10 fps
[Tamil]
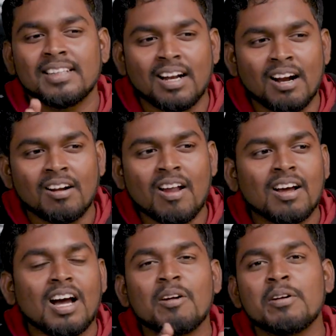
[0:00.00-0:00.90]
இந்த
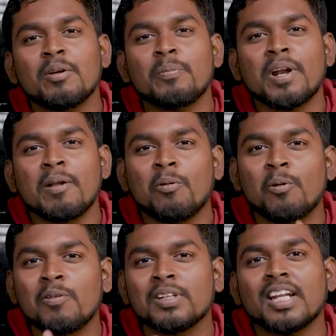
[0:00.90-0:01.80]
ராக் அப்படின்ற பேரடா
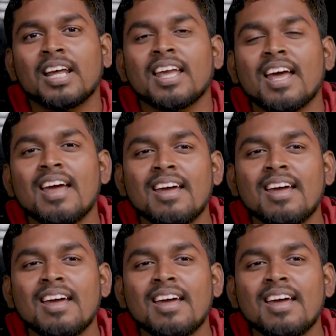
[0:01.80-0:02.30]
கொண்டு வந்துடுறாங்க